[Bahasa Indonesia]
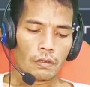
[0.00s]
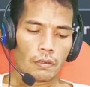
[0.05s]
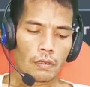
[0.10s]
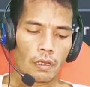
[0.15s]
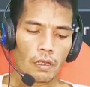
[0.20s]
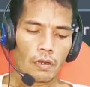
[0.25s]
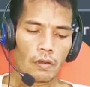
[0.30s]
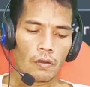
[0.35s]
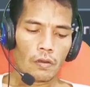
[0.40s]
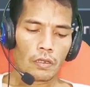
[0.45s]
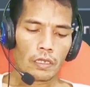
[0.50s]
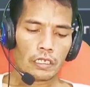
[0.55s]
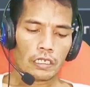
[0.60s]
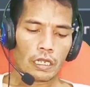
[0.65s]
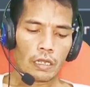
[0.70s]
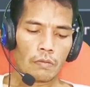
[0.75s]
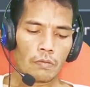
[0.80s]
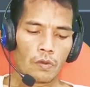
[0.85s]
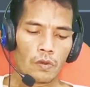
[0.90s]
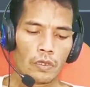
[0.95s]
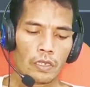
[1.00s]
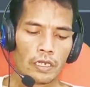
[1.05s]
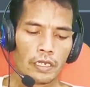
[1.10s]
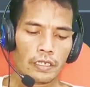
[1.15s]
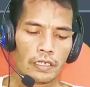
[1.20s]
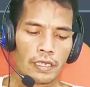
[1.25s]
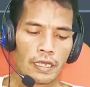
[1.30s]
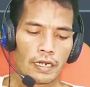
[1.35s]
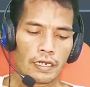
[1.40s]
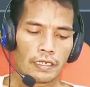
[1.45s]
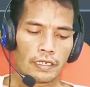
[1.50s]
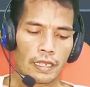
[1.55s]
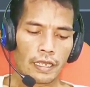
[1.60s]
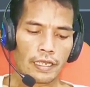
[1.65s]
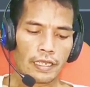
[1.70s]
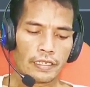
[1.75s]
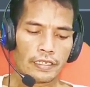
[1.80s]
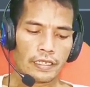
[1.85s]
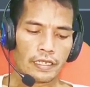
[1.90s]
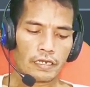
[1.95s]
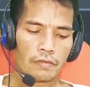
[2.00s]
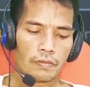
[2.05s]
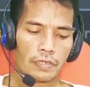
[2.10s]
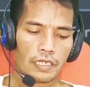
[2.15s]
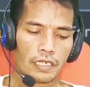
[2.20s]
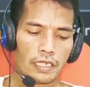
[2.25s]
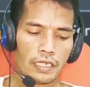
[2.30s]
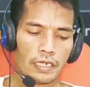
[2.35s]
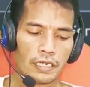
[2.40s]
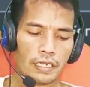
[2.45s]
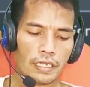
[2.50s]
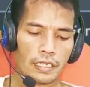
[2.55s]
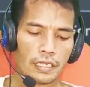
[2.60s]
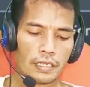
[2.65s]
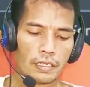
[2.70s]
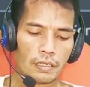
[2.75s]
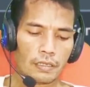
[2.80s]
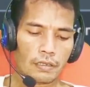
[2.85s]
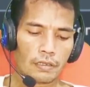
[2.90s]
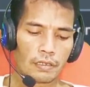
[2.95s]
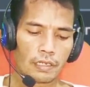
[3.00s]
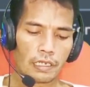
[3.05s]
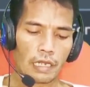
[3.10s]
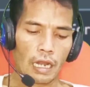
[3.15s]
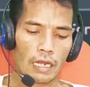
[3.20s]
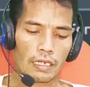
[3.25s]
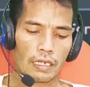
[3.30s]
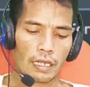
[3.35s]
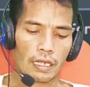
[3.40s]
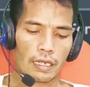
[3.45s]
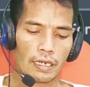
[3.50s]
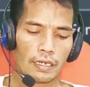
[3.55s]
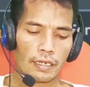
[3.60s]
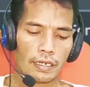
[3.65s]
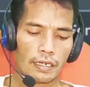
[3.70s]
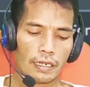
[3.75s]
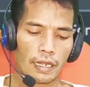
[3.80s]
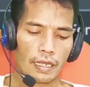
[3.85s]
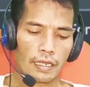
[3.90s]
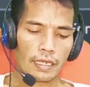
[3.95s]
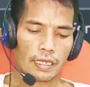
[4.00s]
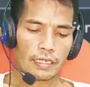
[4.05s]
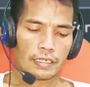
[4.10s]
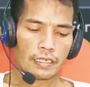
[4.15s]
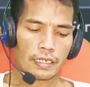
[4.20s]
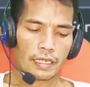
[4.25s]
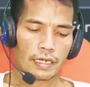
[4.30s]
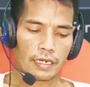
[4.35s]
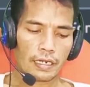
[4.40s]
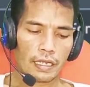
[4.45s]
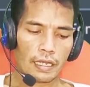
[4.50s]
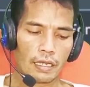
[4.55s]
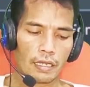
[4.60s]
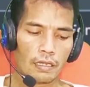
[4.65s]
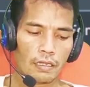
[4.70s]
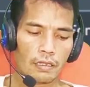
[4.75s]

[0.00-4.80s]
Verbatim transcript: kalau kita mau ini tinggal kita geser seperti ini kita akan kita geser ya